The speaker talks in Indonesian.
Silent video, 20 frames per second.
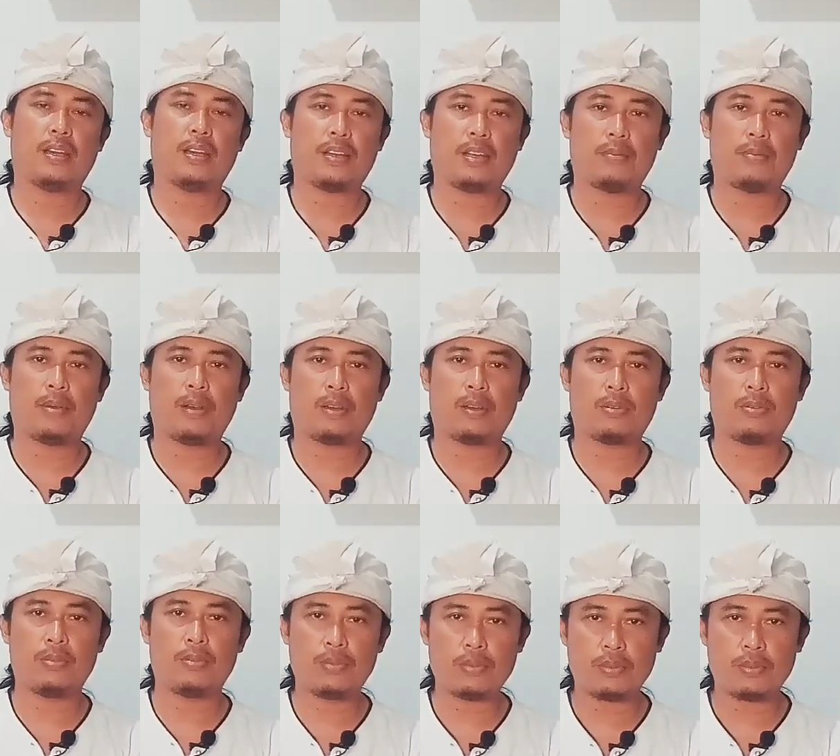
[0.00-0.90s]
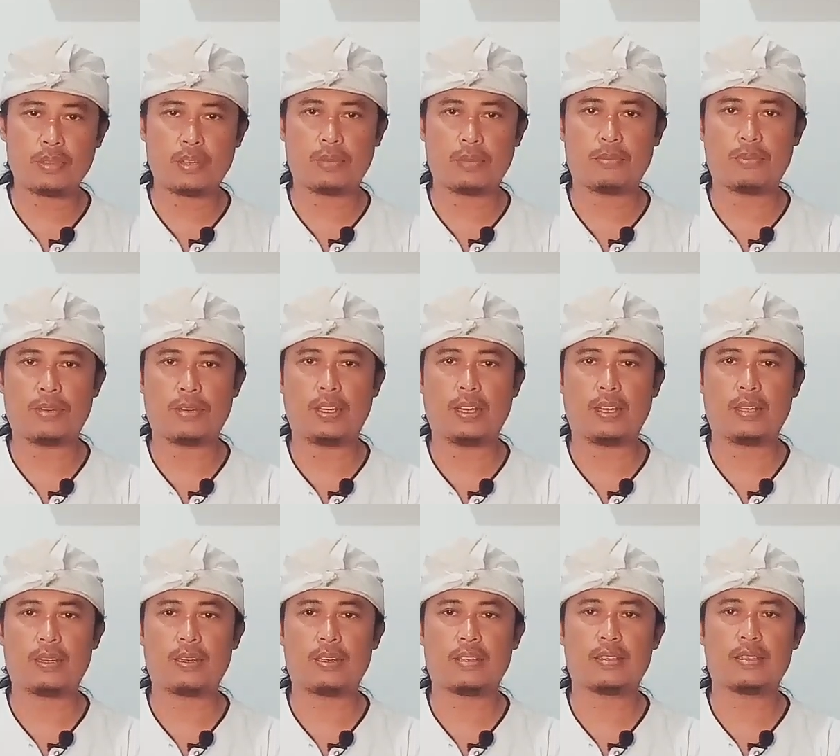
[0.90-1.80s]
Anda bangun,
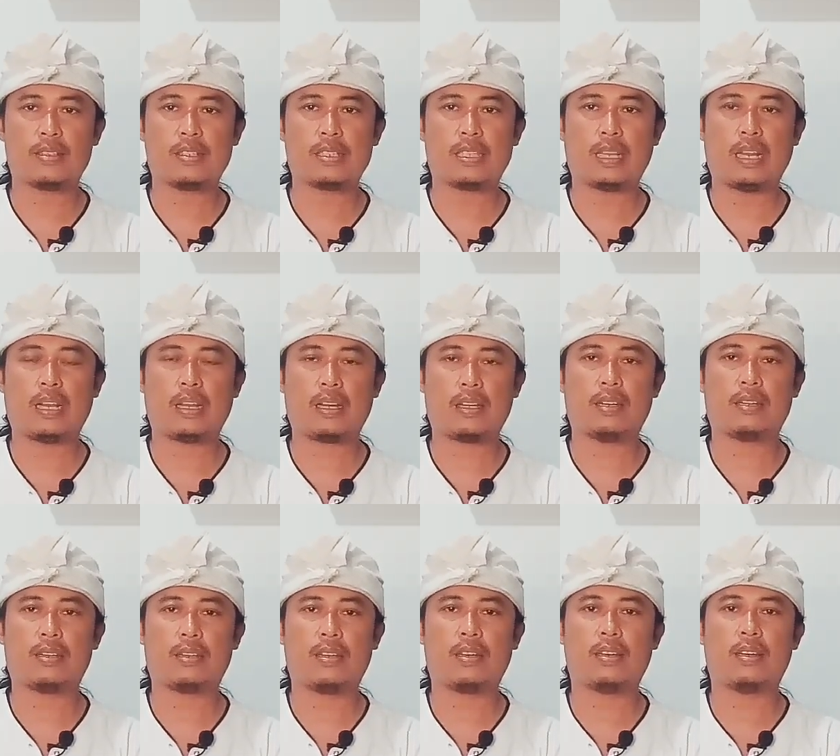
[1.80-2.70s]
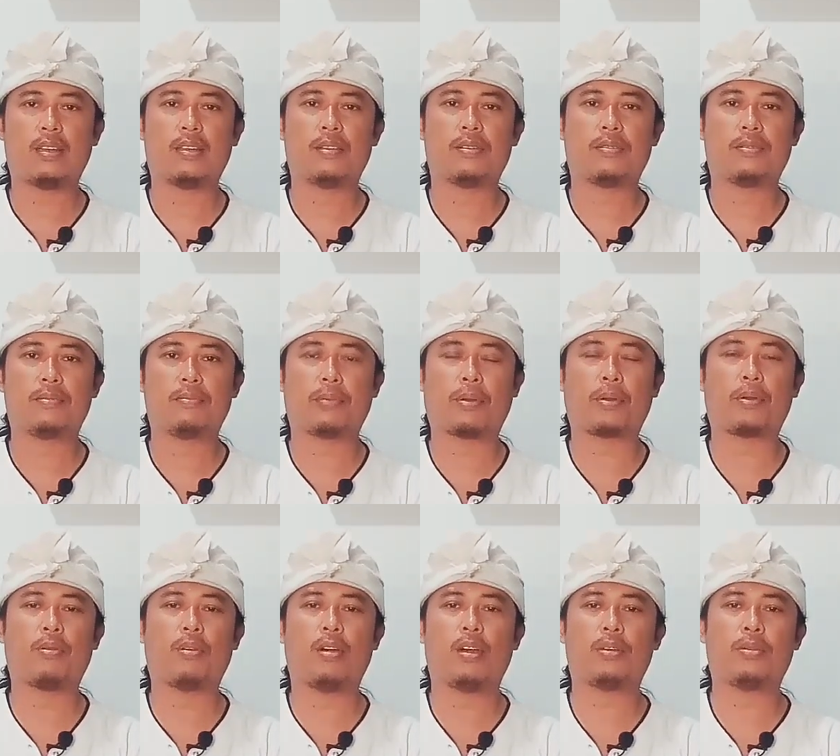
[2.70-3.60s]
kemudian silahkan Anda
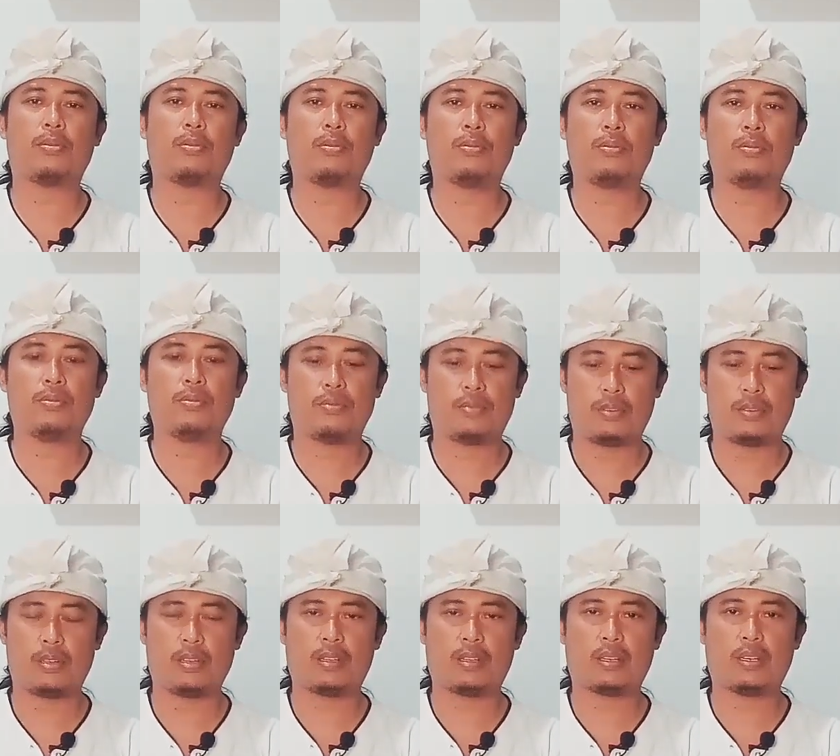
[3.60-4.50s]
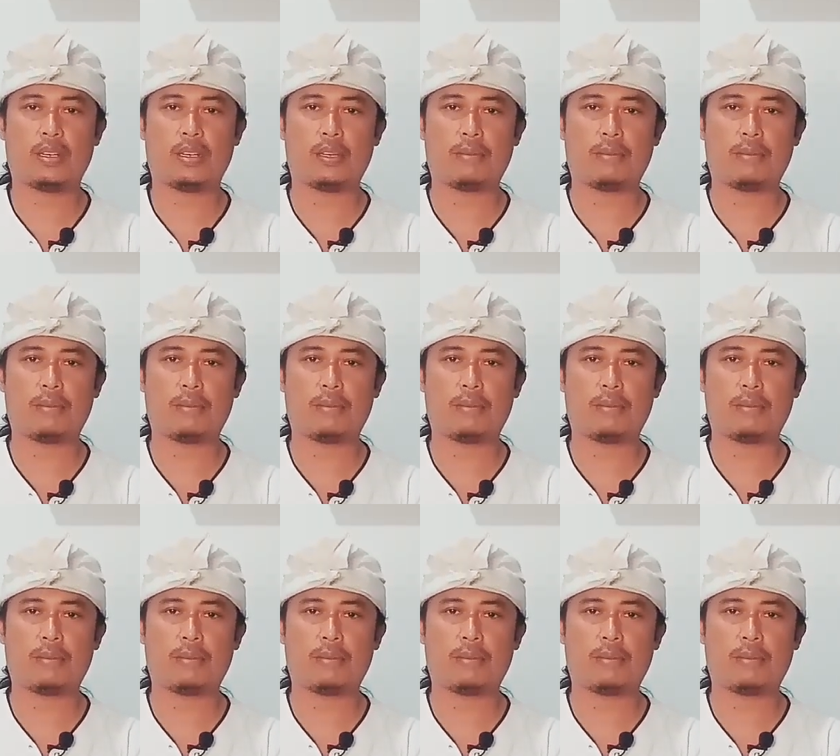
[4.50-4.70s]
berdoa dulu di